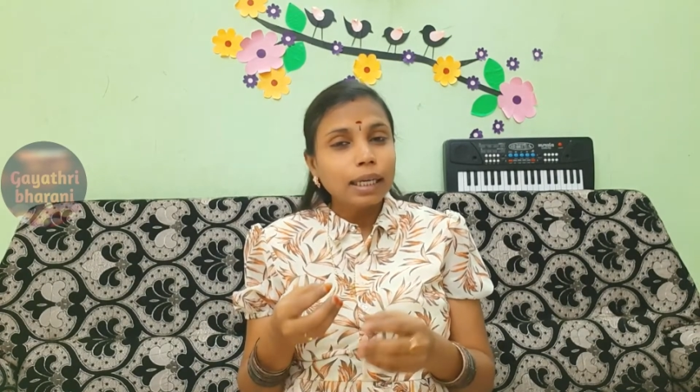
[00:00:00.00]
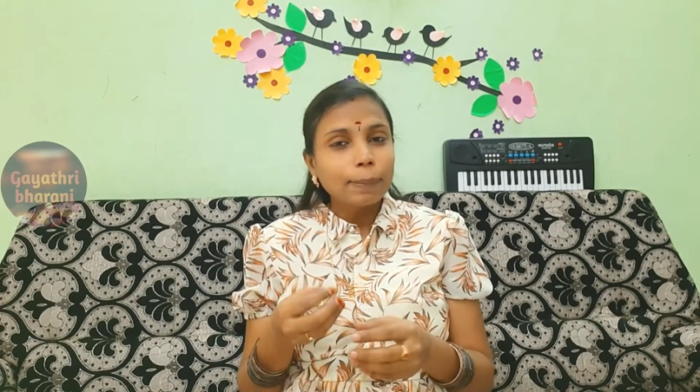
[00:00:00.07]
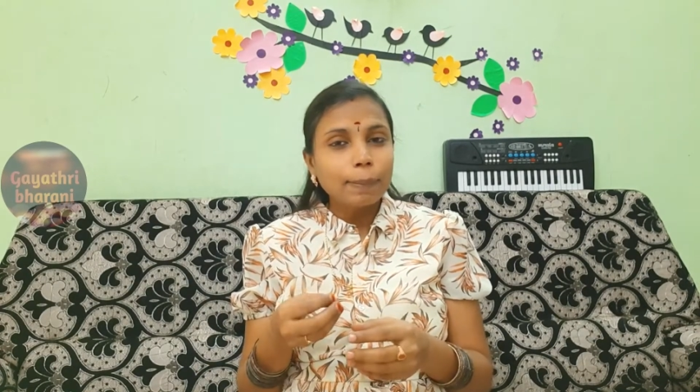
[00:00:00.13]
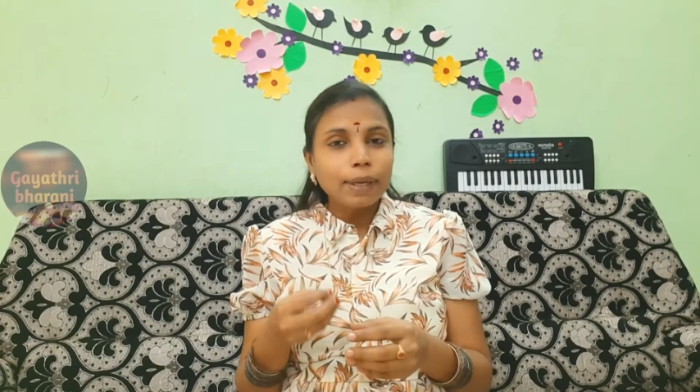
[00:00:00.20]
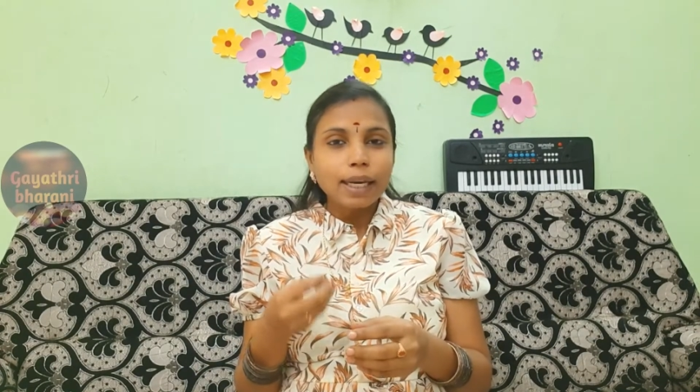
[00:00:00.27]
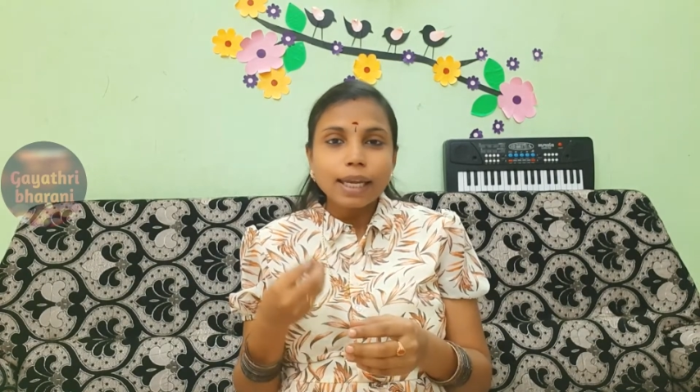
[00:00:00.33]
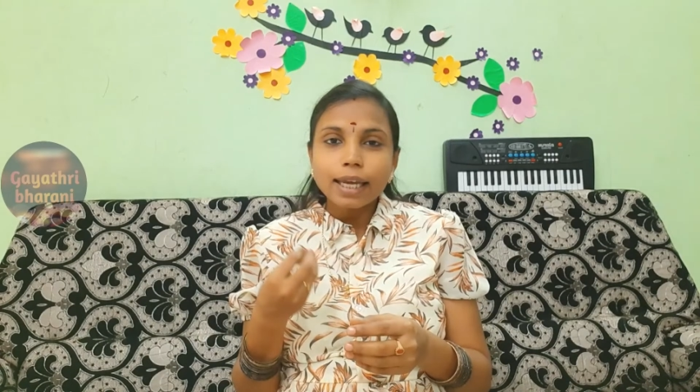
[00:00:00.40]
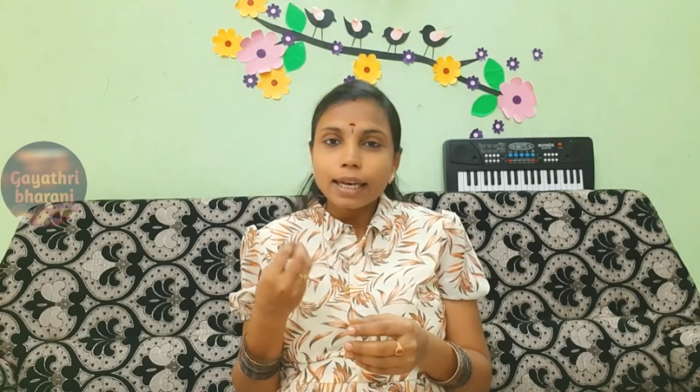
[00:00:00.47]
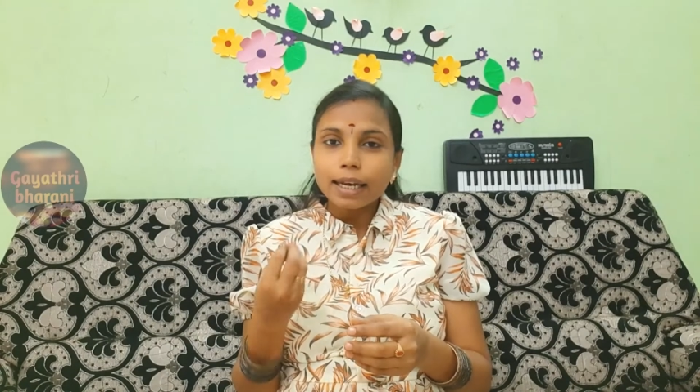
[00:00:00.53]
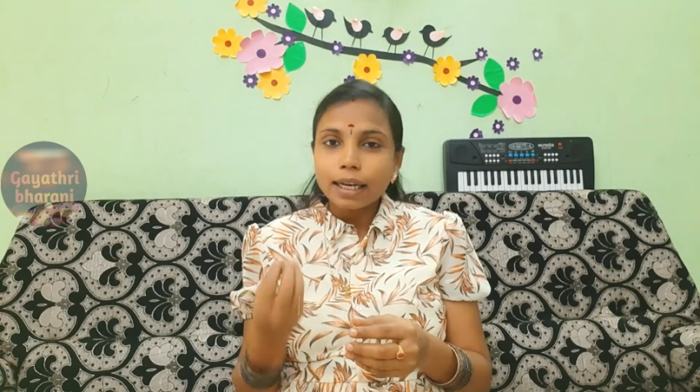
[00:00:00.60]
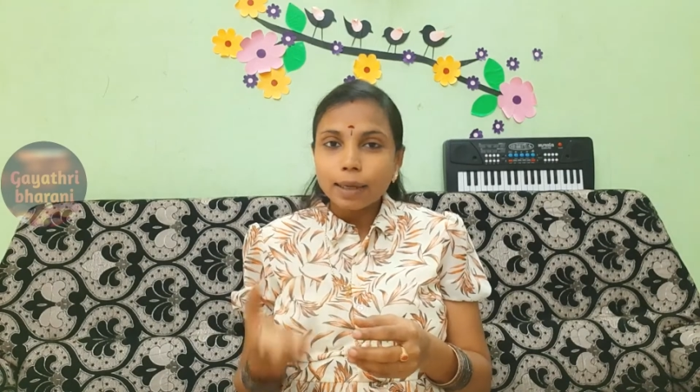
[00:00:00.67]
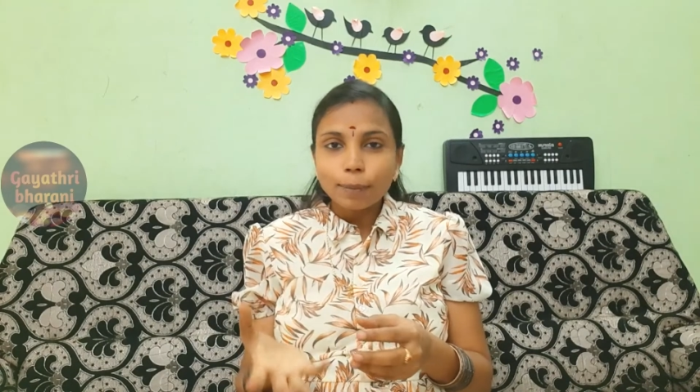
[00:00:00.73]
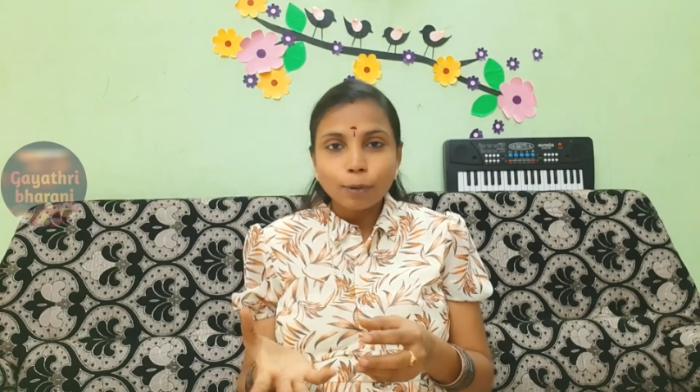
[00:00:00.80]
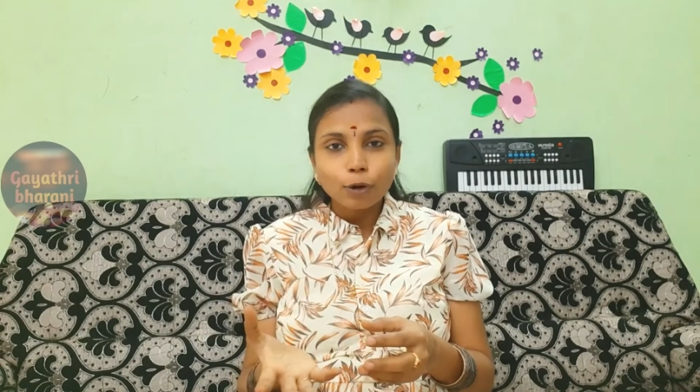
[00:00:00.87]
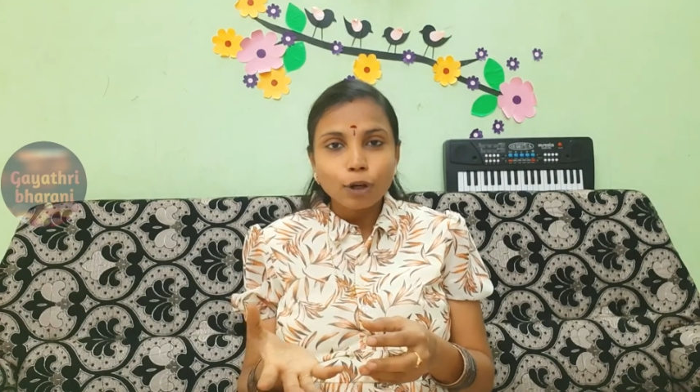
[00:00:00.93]
இப்போ எல்லாம்
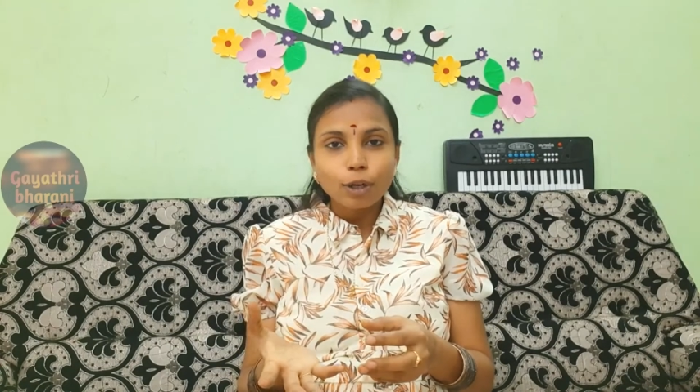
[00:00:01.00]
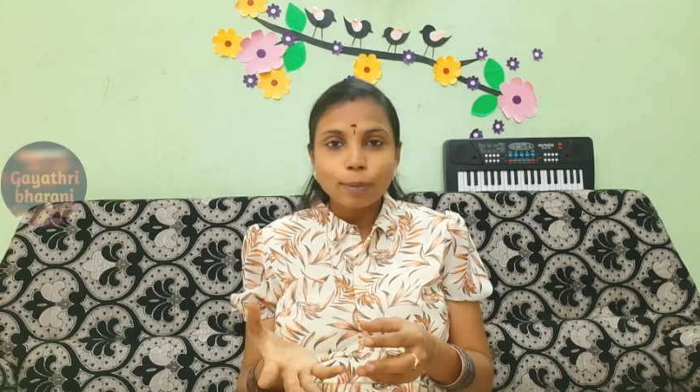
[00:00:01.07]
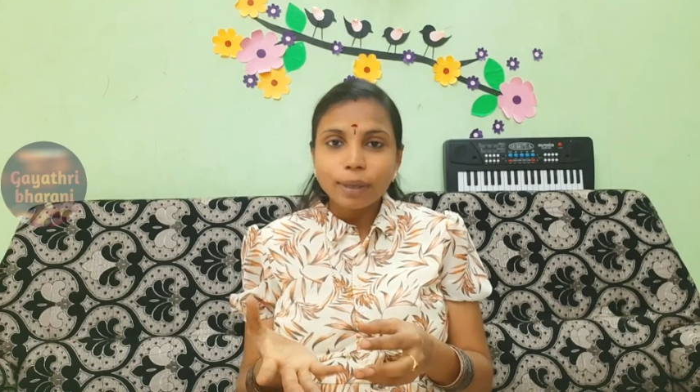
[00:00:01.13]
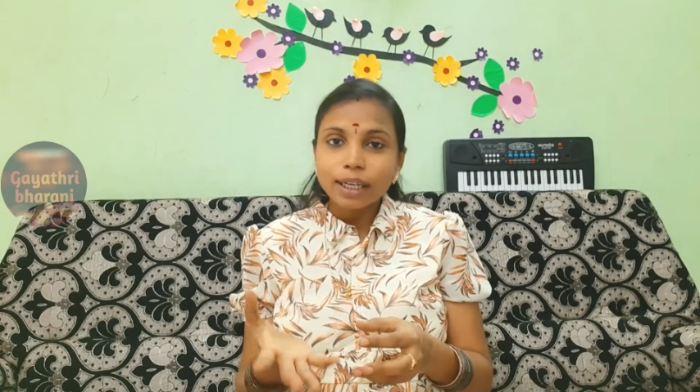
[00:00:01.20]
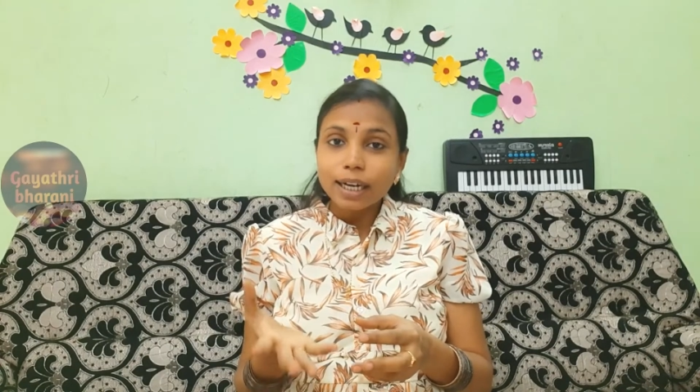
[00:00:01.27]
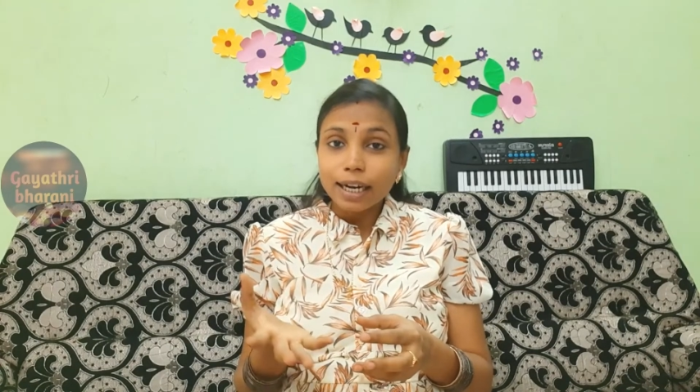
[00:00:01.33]
எல்லா பொருளுமே